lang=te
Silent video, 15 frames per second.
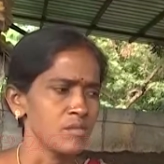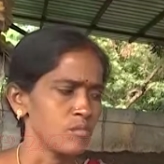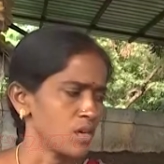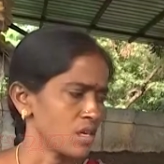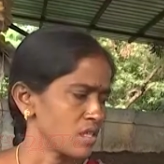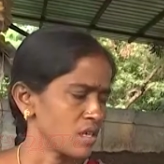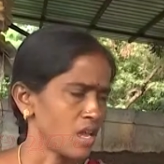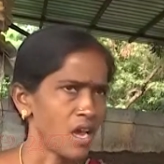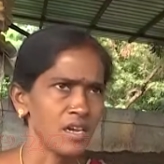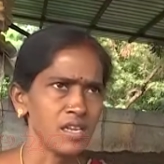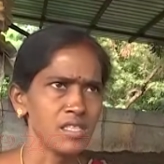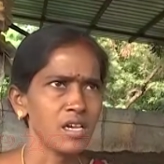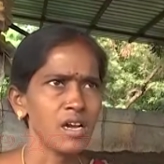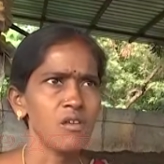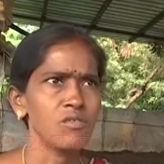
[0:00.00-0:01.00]
మాది
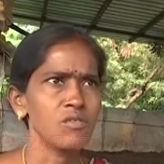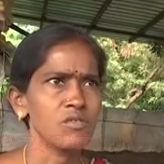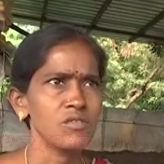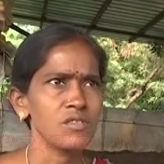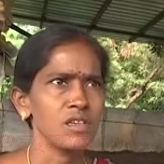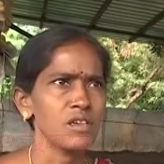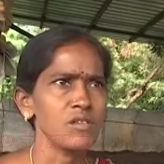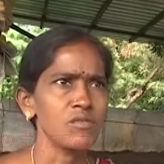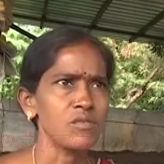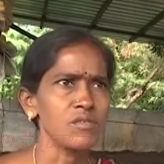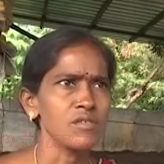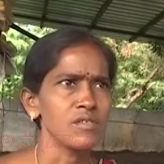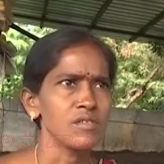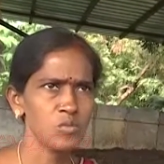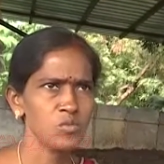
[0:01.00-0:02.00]
నాణ్యతగా ఉంటుంది ఎరువు
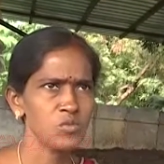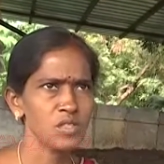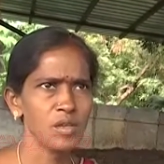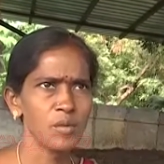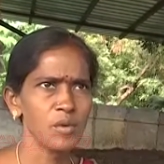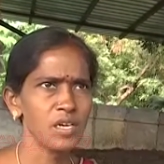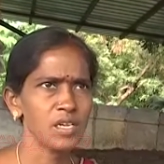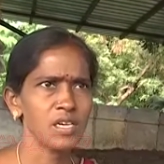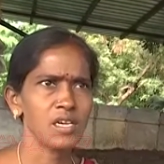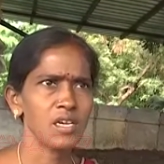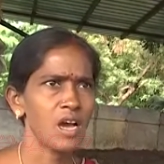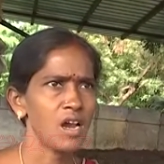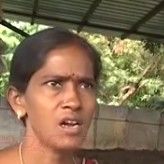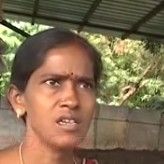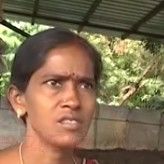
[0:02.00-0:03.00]
ముందే మాకు
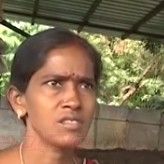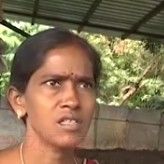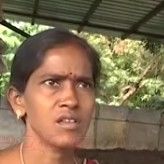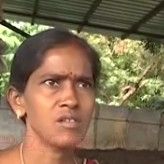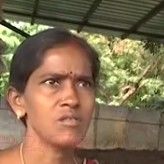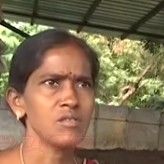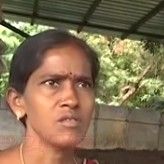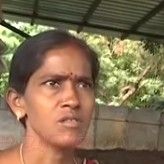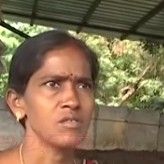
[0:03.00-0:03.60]
ఆర్డర్ ఇస్తారు